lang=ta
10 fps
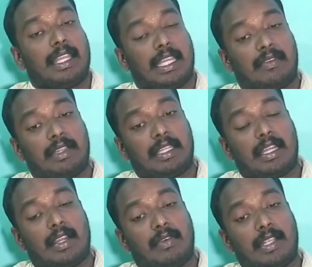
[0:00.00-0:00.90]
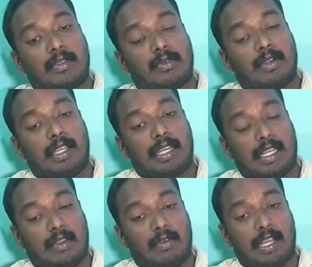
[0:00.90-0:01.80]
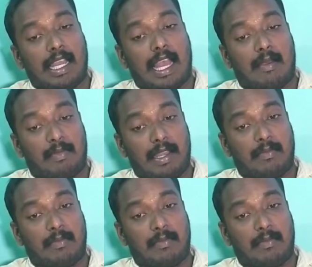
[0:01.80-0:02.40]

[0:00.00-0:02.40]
இருபத்தி நாலு வயசுக்குள்ளே இருக்கிறவங்க அப்ளை